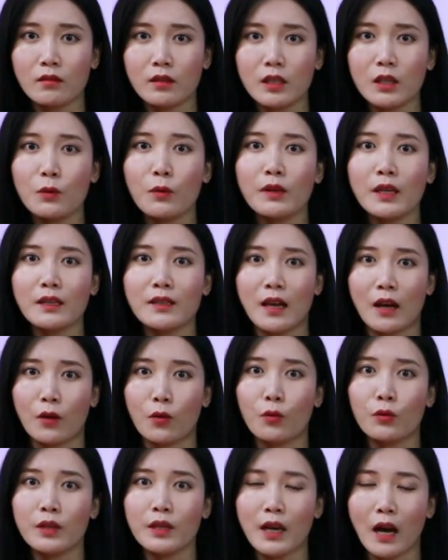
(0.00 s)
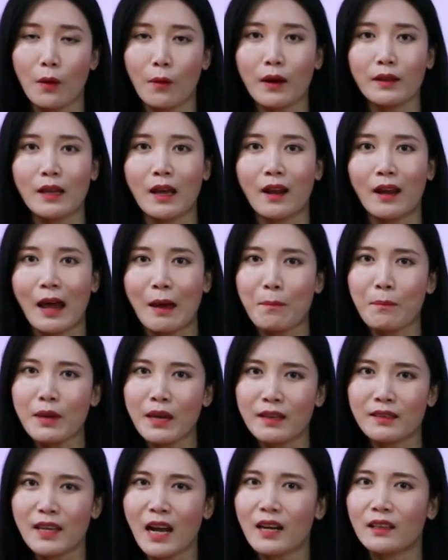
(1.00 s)
是因为他想用一氧化碳来
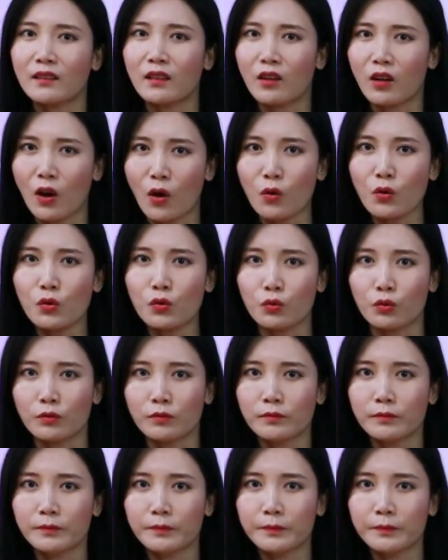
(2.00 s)
灭家里的老鼠。